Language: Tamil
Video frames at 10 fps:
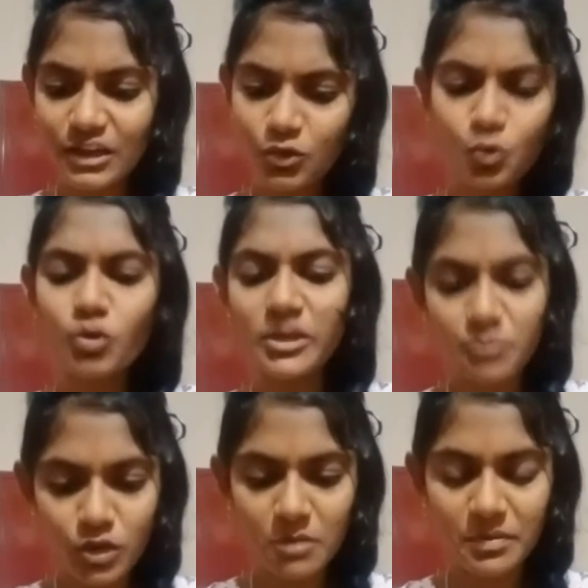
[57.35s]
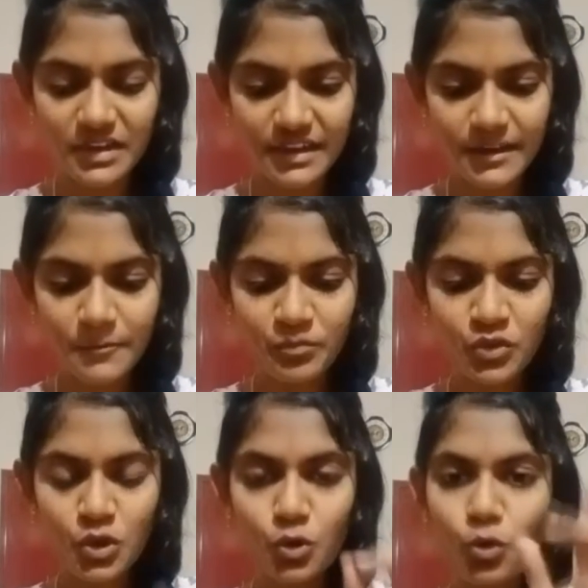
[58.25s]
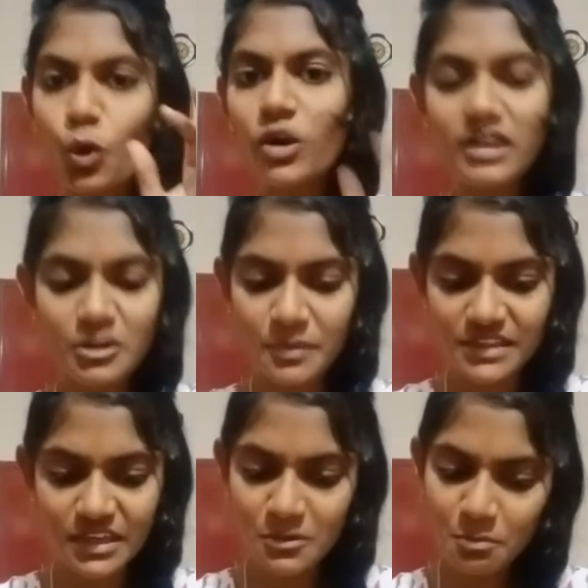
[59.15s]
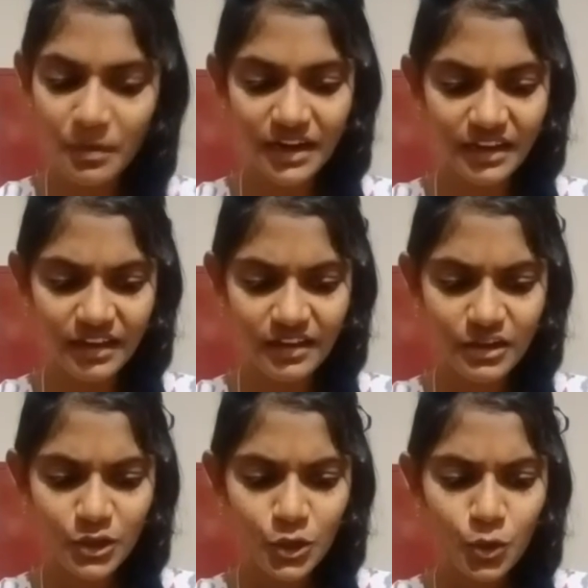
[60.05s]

என கூறி புறப்பட்டார் கோளறுபதிகம் பாடினார்